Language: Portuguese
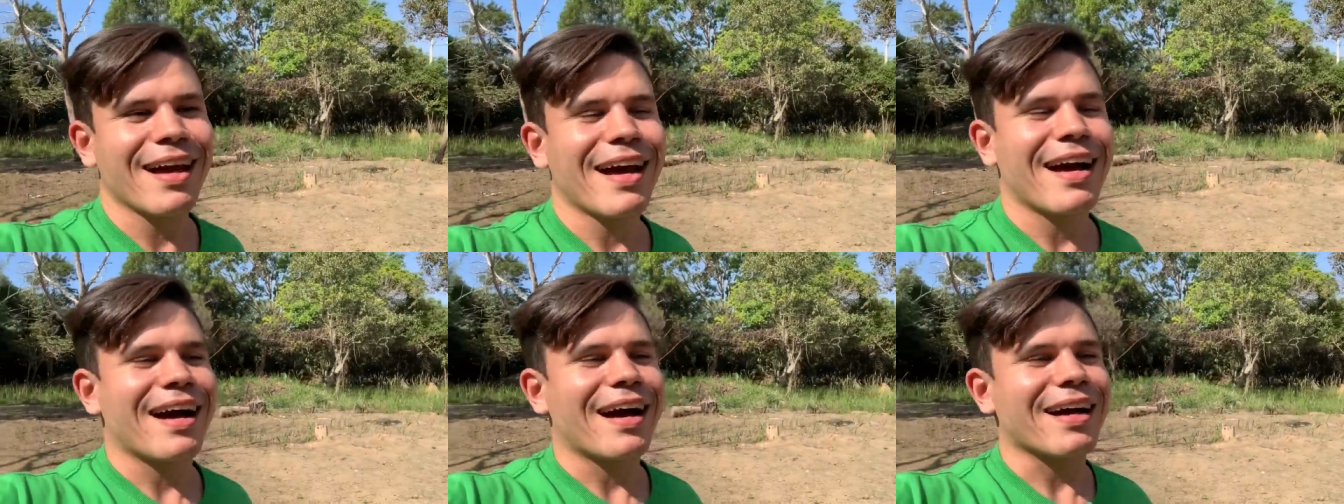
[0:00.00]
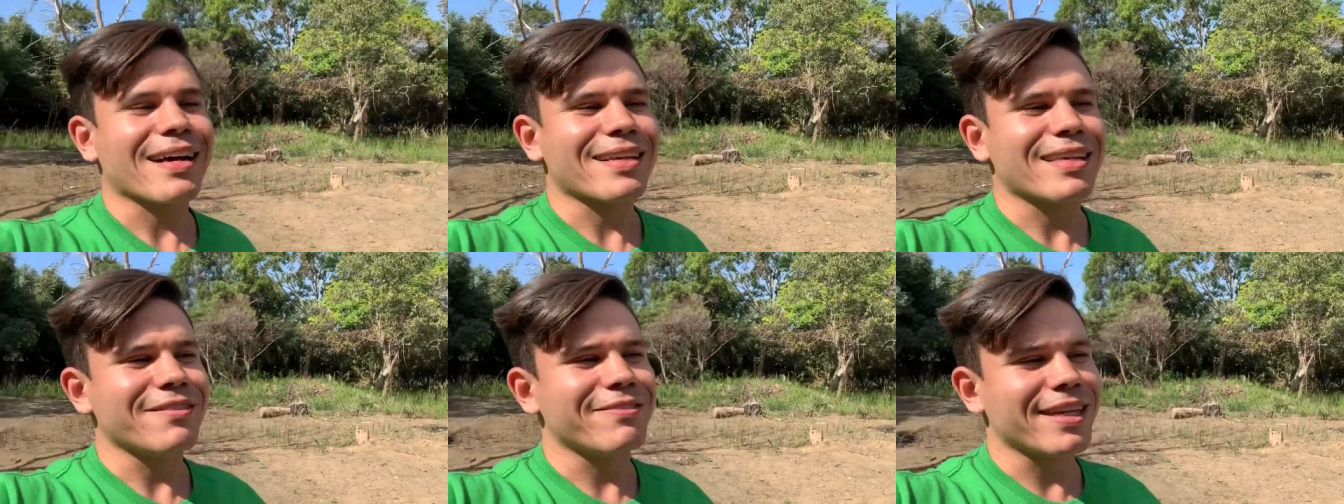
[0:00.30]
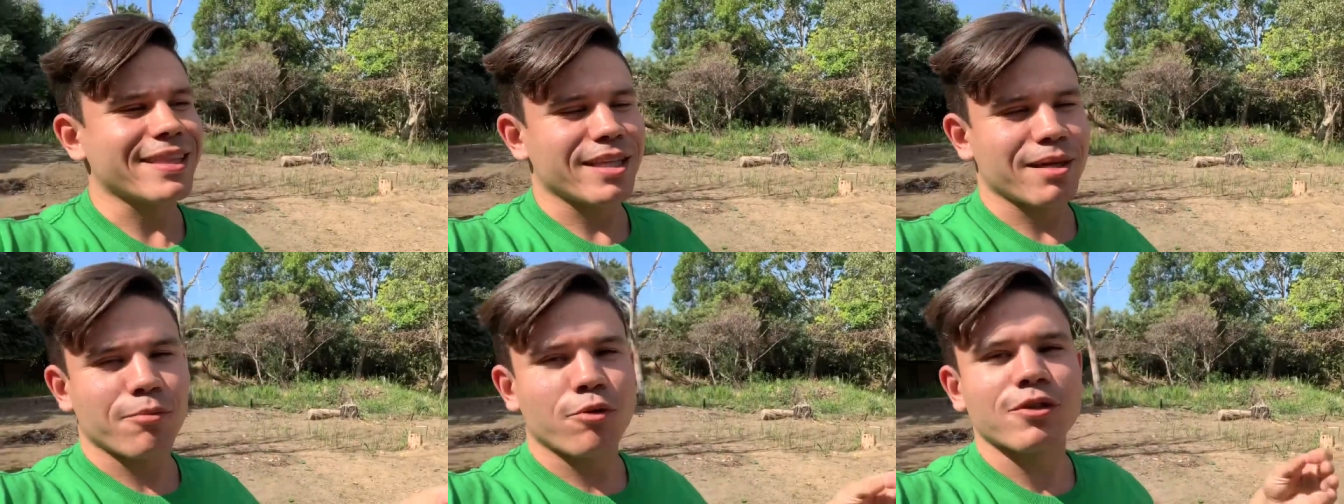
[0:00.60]
Aqui vai
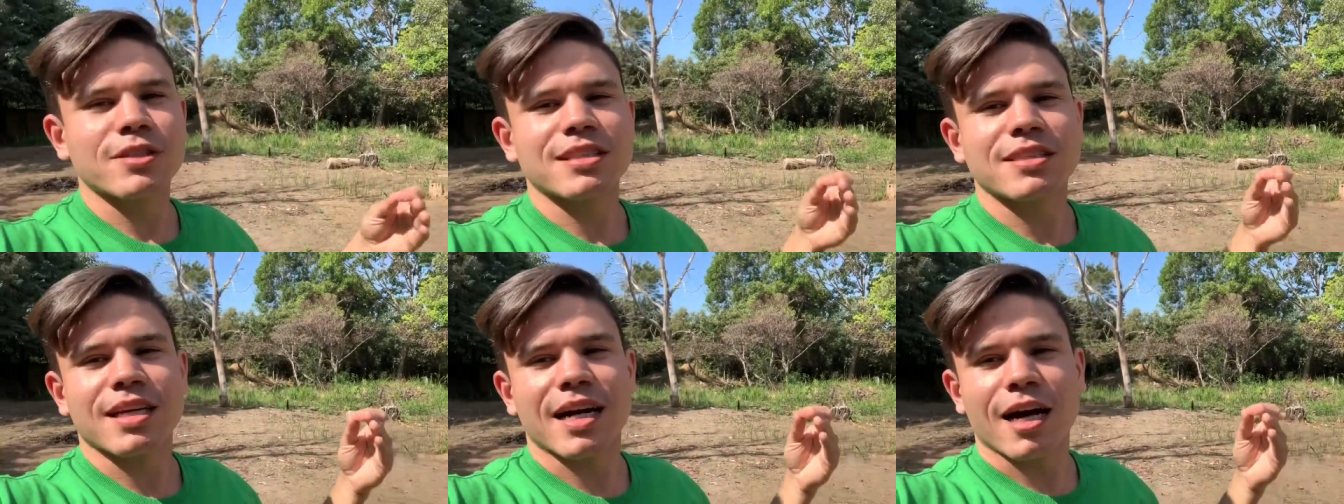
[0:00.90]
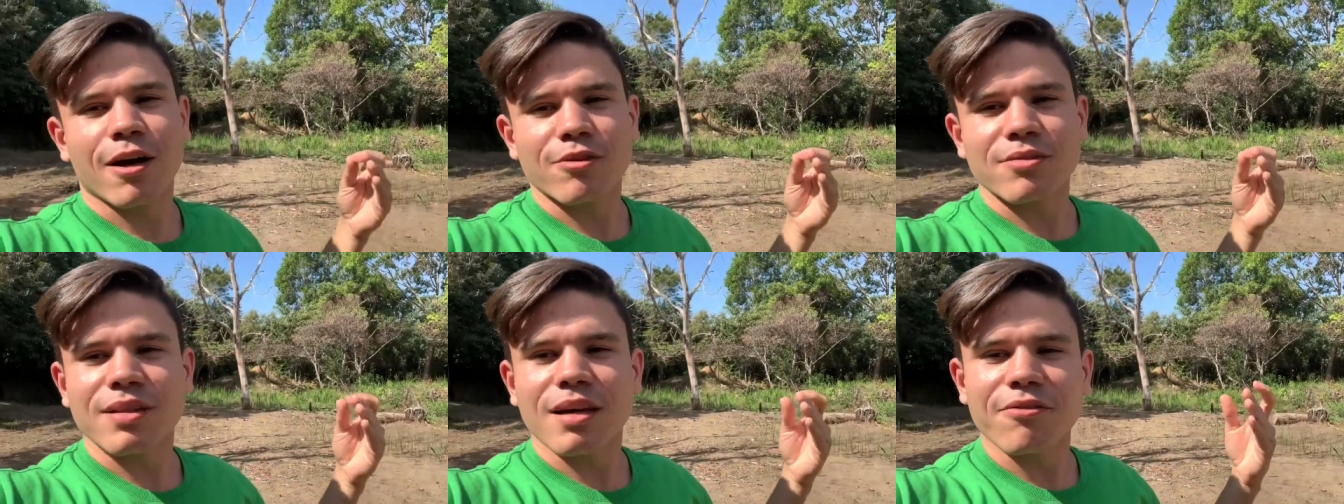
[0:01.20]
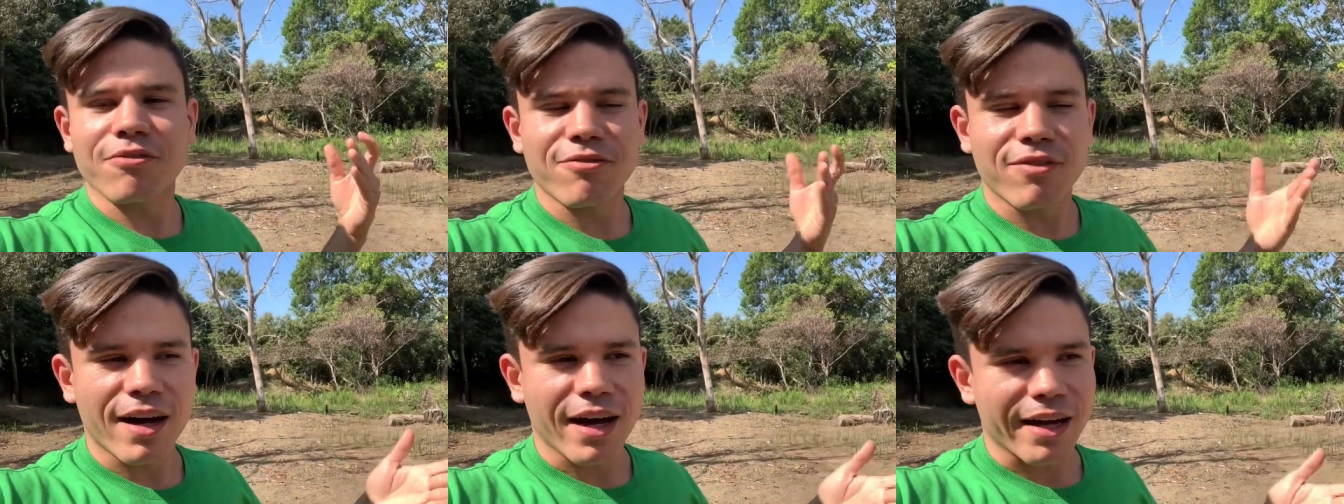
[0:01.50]
ter música alta,
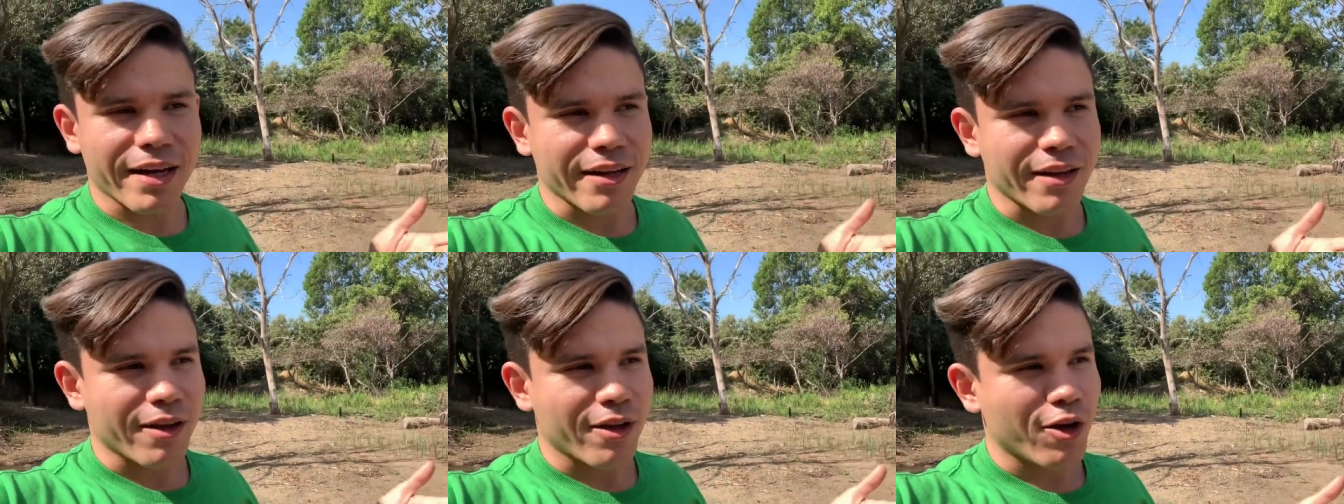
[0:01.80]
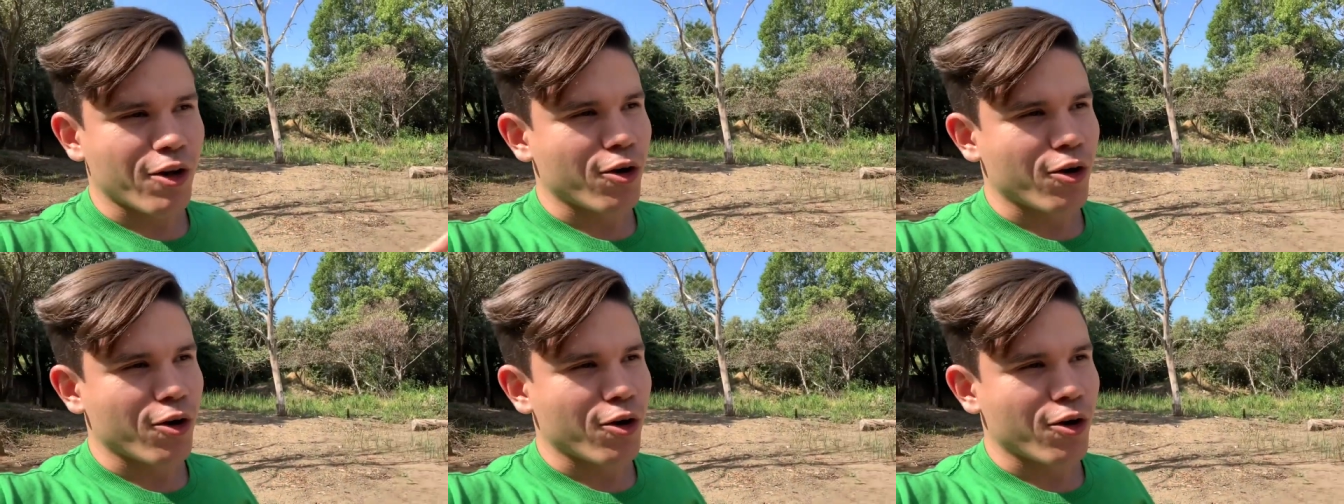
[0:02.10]
vai.